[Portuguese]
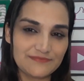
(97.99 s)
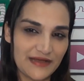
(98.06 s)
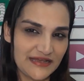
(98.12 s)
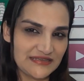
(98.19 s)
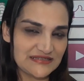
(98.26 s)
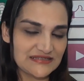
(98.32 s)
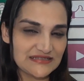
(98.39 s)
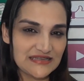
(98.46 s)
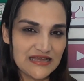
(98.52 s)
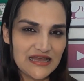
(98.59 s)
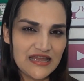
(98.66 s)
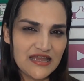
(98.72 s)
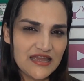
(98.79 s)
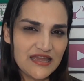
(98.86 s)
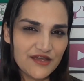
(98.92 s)
Mas
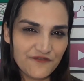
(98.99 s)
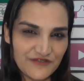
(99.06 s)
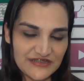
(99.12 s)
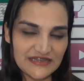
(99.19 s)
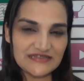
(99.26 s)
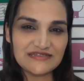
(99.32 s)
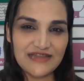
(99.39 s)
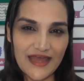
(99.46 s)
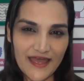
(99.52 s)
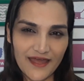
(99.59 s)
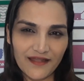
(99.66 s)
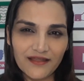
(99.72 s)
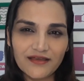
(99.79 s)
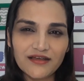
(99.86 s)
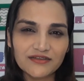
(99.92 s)
eu fiz as
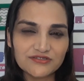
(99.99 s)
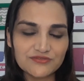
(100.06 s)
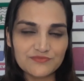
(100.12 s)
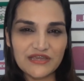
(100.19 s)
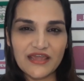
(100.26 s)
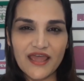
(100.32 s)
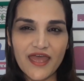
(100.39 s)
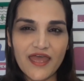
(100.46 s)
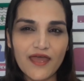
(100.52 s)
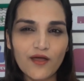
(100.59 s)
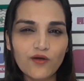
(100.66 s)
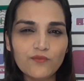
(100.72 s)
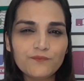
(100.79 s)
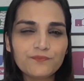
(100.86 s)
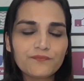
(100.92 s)
dela, a do
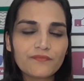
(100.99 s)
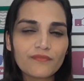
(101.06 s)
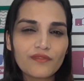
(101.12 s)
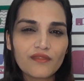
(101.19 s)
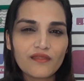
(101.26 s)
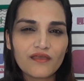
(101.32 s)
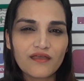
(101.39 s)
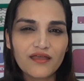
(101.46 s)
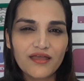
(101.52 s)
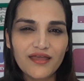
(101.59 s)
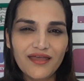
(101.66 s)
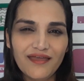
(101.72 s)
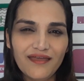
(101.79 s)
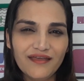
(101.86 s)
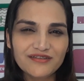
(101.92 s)
Miguel.
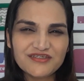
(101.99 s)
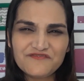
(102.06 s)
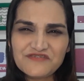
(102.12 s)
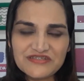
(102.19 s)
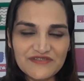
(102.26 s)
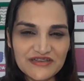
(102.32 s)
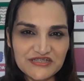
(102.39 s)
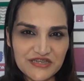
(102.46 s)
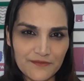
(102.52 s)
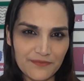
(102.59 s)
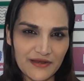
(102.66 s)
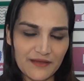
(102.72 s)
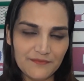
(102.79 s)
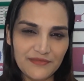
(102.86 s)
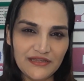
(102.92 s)
É, já fiz festinha
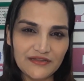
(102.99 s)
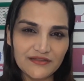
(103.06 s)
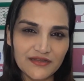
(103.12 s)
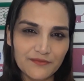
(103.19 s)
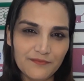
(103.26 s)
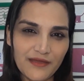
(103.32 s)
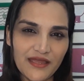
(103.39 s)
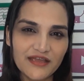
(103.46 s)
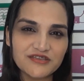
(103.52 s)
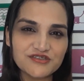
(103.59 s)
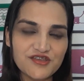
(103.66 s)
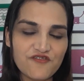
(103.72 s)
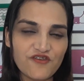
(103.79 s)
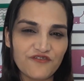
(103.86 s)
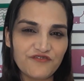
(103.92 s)
pra mim também, a
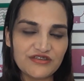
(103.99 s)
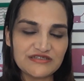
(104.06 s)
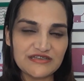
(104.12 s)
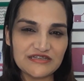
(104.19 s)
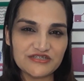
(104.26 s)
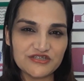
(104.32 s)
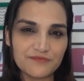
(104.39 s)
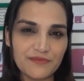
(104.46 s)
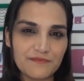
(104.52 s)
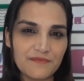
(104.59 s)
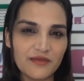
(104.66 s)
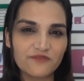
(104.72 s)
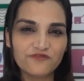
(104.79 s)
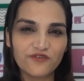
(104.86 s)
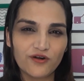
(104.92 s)
gente já fez festinha pra
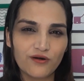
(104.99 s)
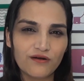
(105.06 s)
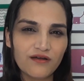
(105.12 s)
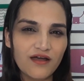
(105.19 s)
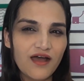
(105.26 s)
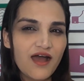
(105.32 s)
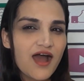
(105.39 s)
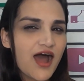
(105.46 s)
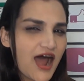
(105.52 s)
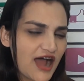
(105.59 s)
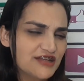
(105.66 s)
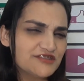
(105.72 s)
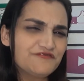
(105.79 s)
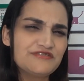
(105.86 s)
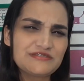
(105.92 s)
minha avó.
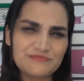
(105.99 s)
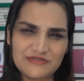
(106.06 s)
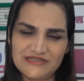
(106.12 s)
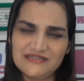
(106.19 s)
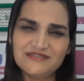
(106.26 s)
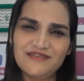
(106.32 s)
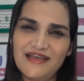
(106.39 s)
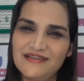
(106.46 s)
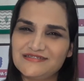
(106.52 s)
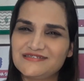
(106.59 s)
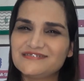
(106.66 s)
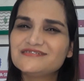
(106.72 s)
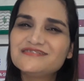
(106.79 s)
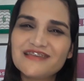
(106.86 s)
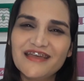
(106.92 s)
Ah, já fiz muitas
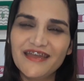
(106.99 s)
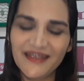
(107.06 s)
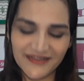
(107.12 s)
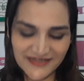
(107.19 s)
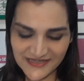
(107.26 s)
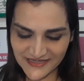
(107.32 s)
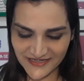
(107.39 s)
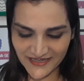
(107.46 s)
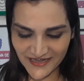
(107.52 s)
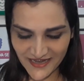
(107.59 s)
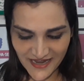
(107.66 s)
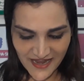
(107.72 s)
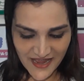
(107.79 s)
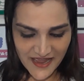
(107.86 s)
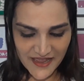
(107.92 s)
festas, gente.
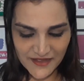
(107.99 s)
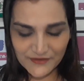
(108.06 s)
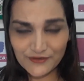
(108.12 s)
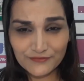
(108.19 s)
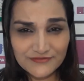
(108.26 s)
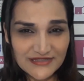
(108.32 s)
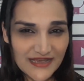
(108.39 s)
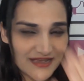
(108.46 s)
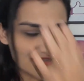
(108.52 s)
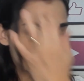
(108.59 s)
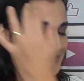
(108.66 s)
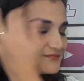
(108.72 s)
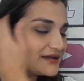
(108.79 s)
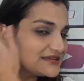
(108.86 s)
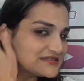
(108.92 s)
Eu não sei
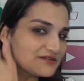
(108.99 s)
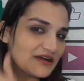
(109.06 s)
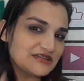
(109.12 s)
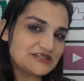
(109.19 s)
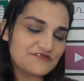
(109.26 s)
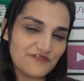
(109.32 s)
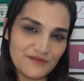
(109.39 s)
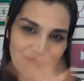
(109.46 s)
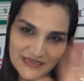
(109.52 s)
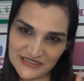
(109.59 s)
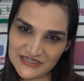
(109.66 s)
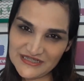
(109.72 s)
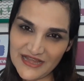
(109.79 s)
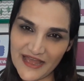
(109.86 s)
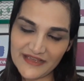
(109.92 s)
se, mas eu acho que foi mais
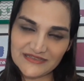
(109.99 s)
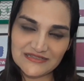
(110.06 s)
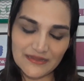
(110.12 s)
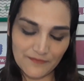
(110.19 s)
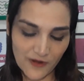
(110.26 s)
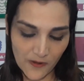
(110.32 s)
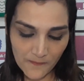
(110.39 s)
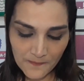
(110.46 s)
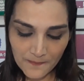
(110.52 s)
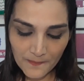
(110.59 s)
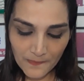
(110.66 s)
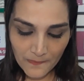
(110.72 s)
de 10, tá bom?